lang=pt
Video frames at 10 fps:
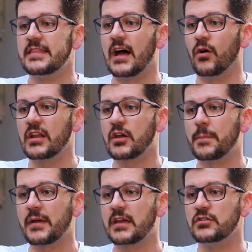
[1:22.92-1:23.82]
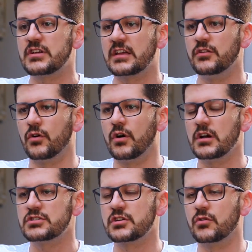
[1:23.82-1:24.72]
Na hora que eu peguei o
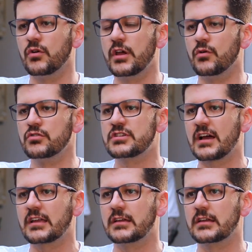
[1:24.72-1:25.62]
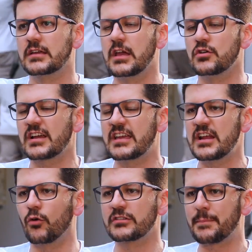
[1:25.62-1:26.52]
diagnóstico, eu já eu já
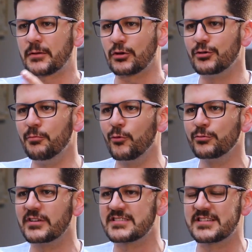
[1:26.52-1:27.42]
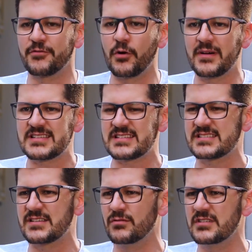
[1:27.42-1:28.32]
queria contar para todo mundo, assim, foi uma
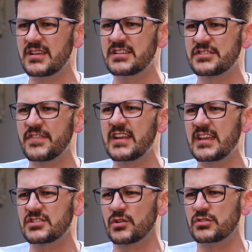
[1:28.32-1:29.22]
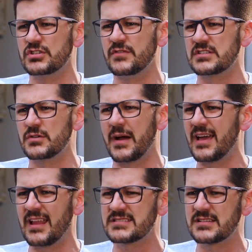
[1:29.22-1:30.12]
sensação é, diferente que eu tive, assim, uma
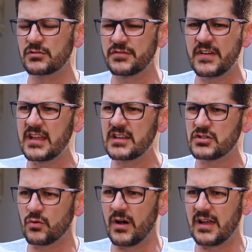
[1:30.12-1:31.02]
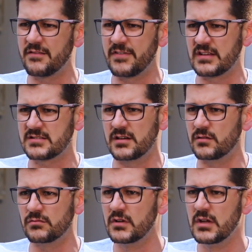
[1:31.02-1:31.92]
relação diferente com a
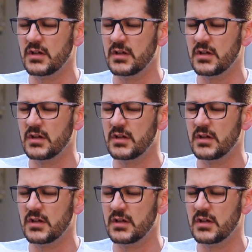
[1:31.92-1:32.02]
infecção.